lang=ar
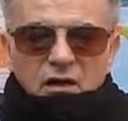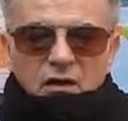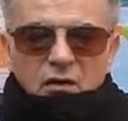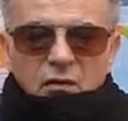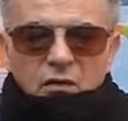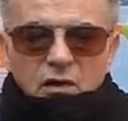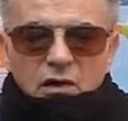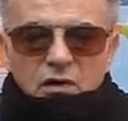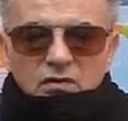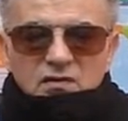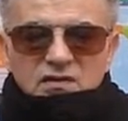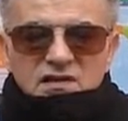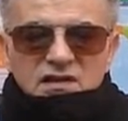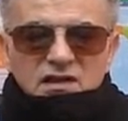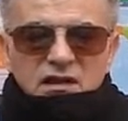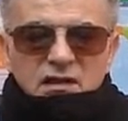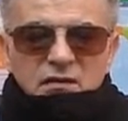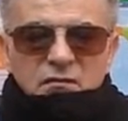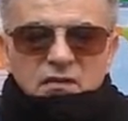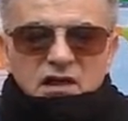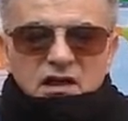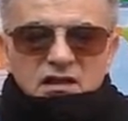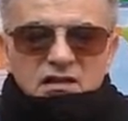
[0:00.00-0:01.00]

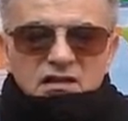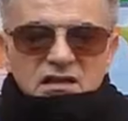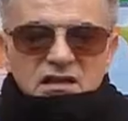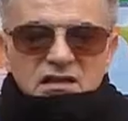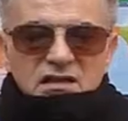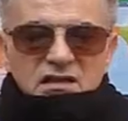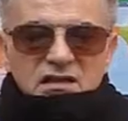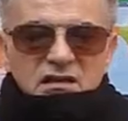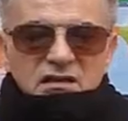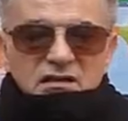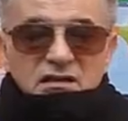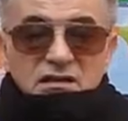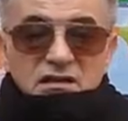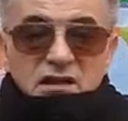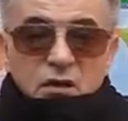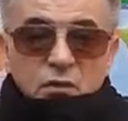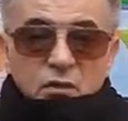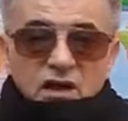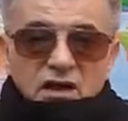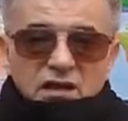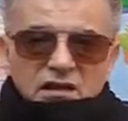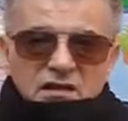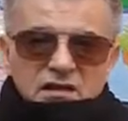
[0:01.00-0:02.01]
وأكزيم أي جزيرة
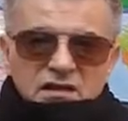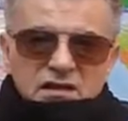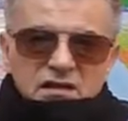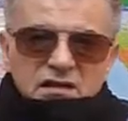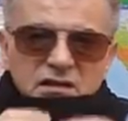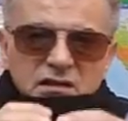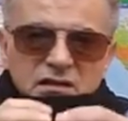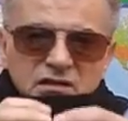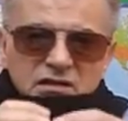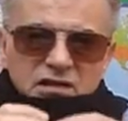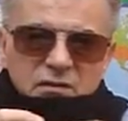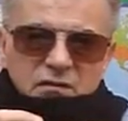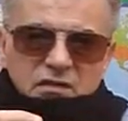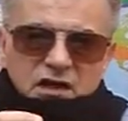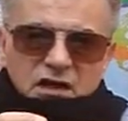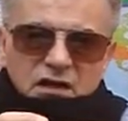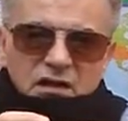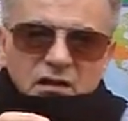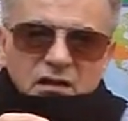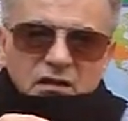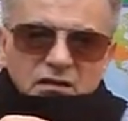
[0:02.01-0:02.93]
النوارس جمع